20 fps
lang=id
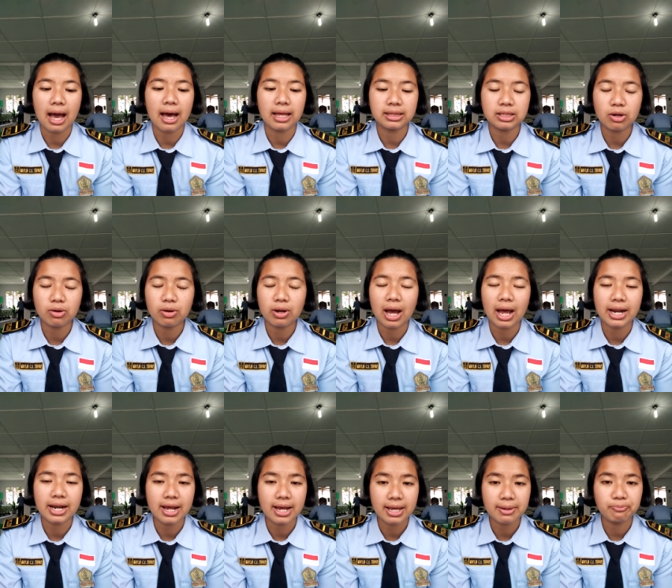atau
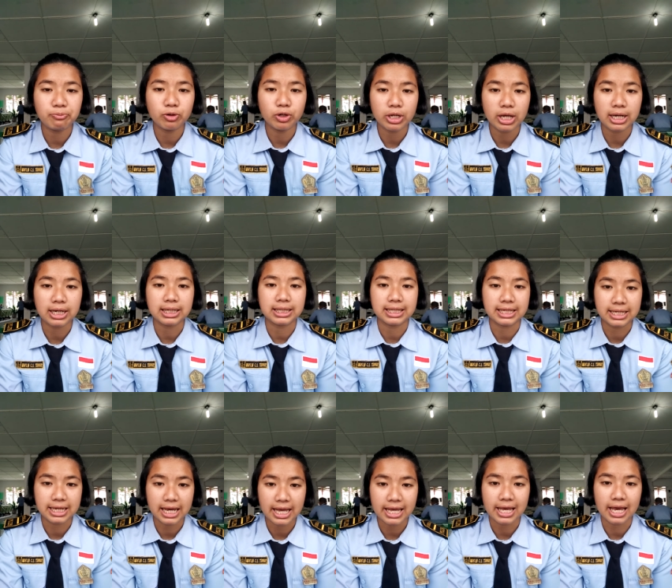ada pun yang
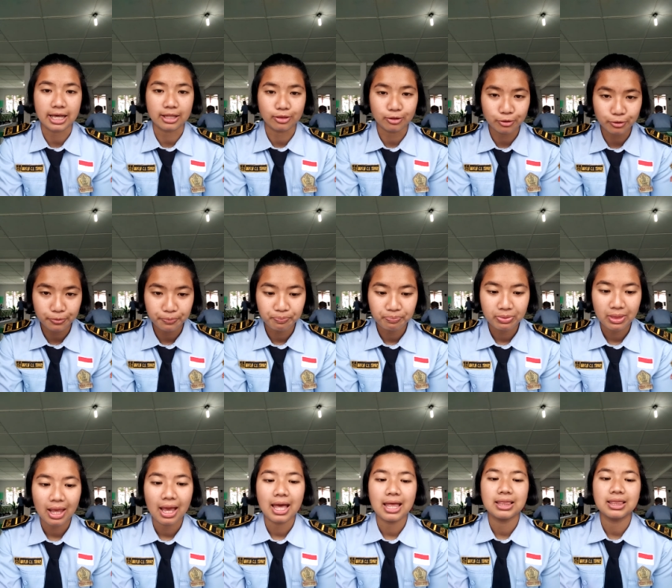ketiga yaitu
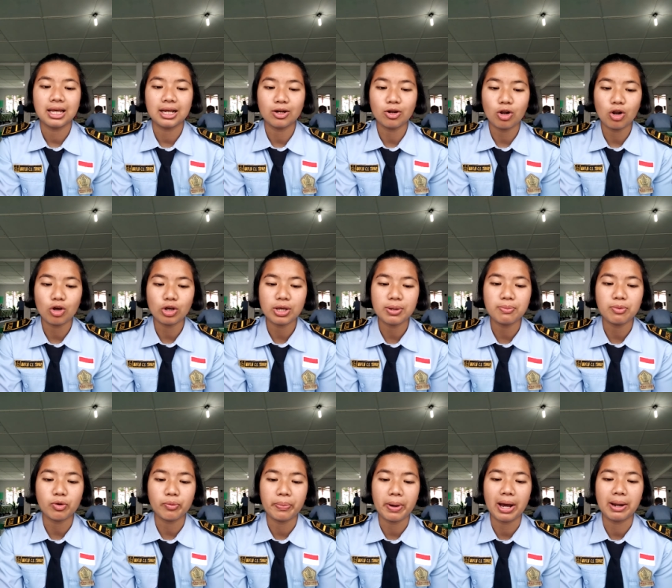Teknologi
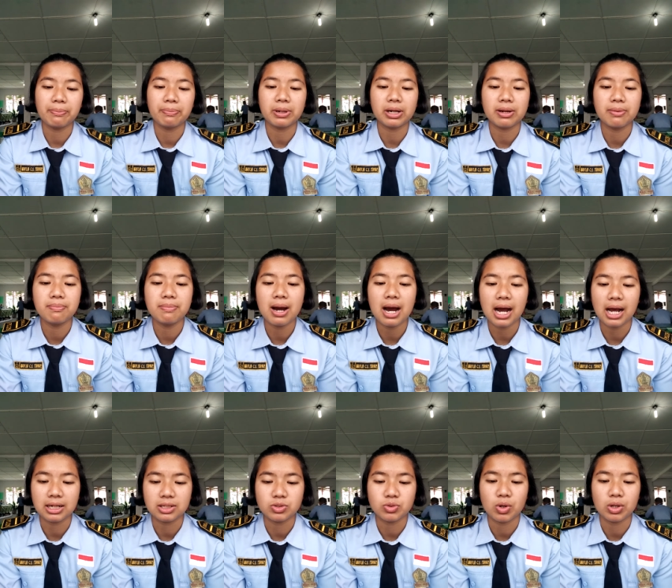merupakan
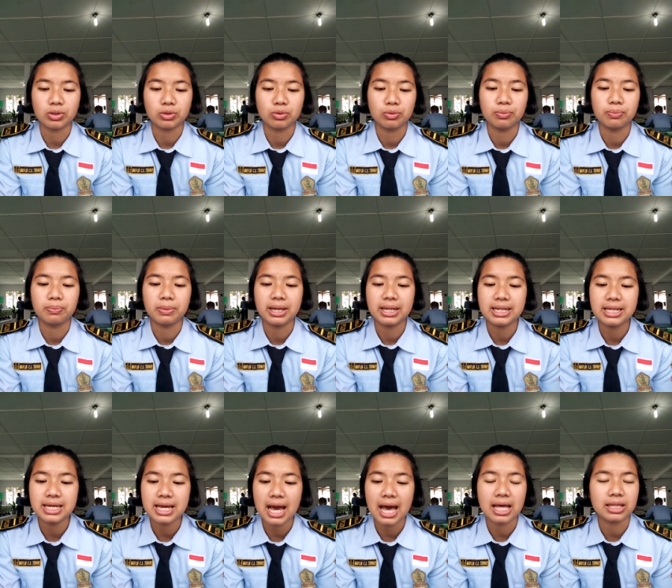perkembangan suatu
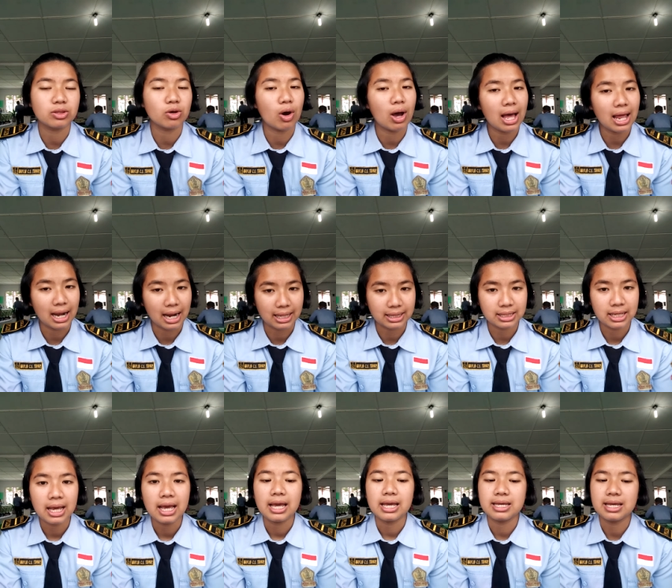media atau alat
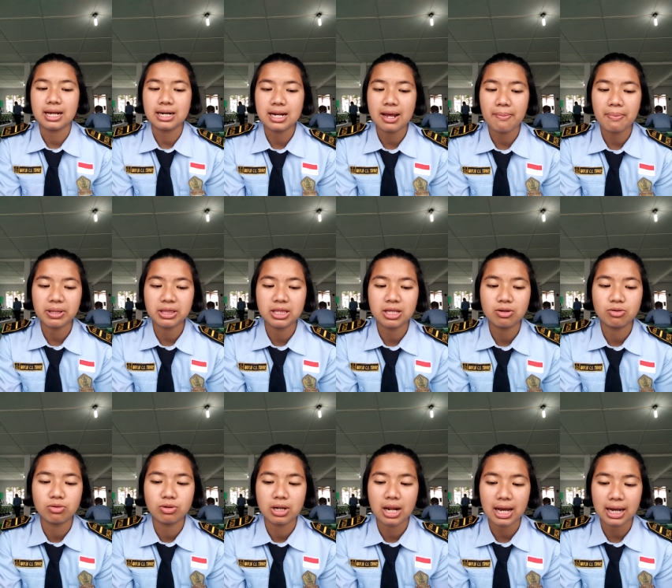yang dapat
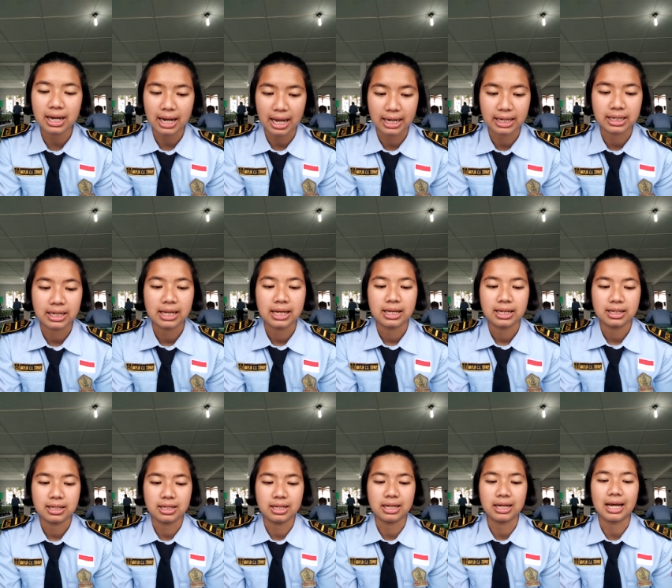digunakan
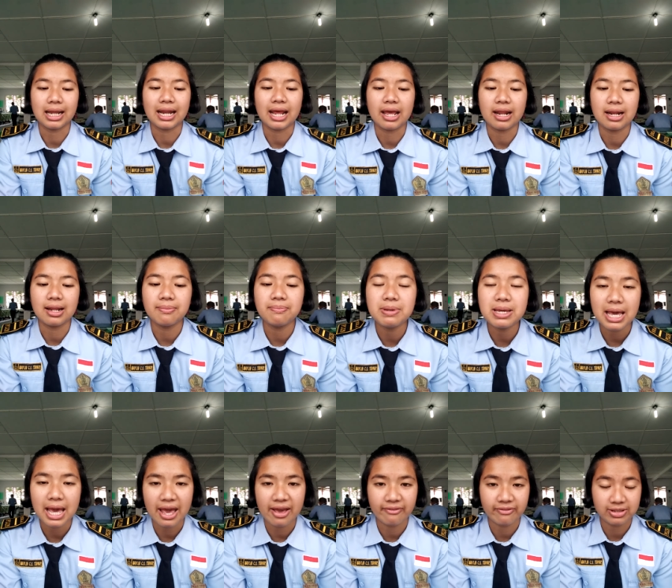dengan
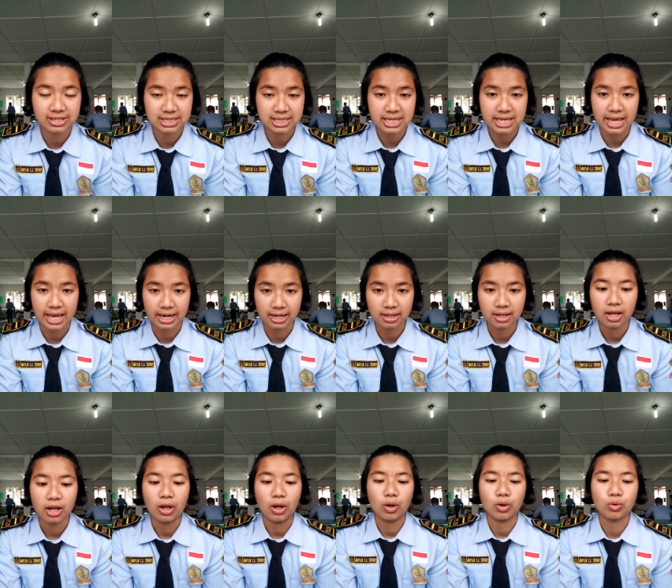lebih efisien
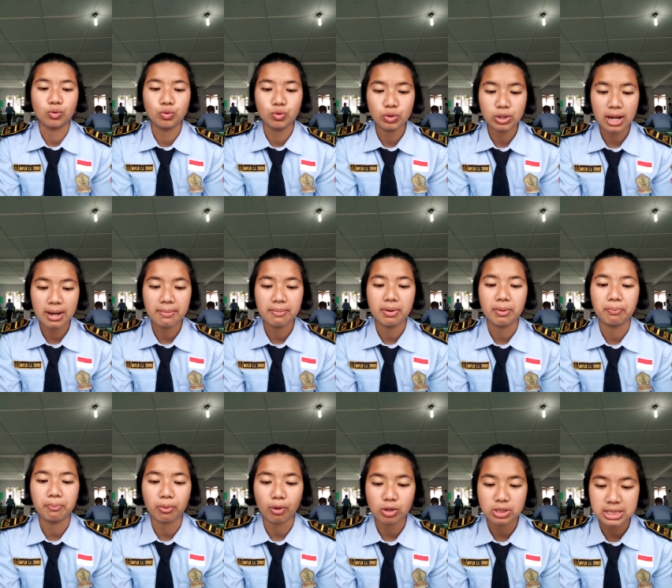guna
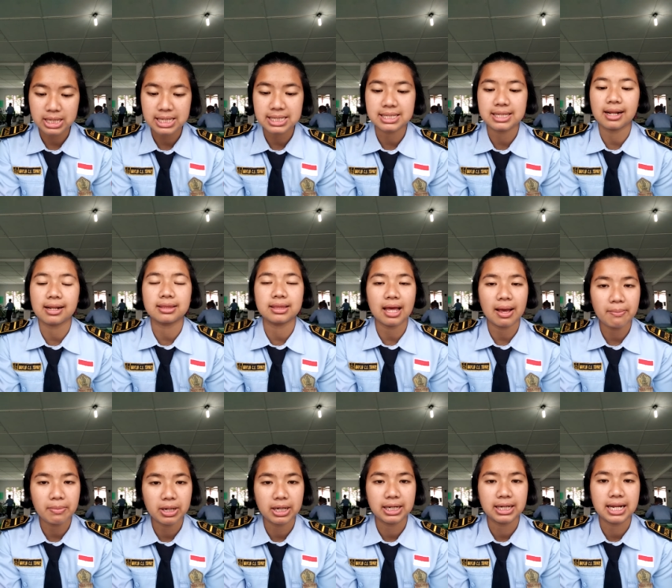memproses
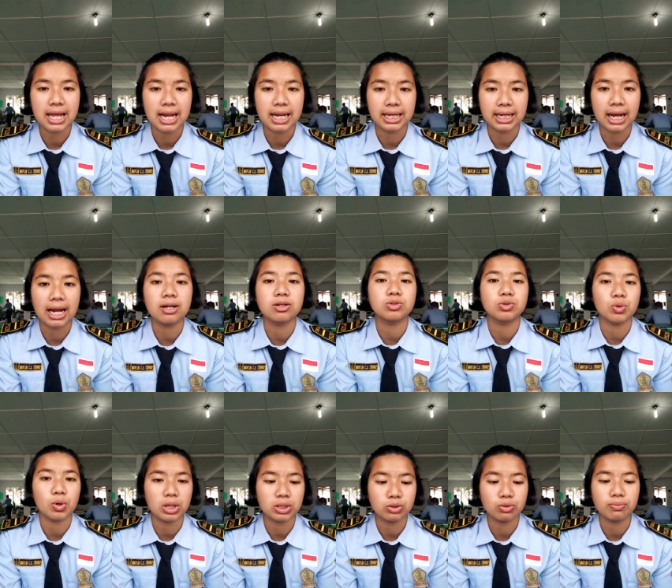serta mengendalikan
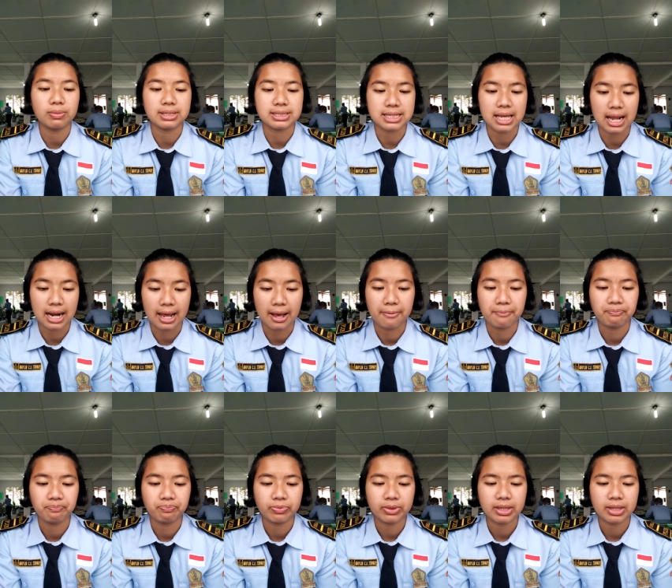suatu masalah.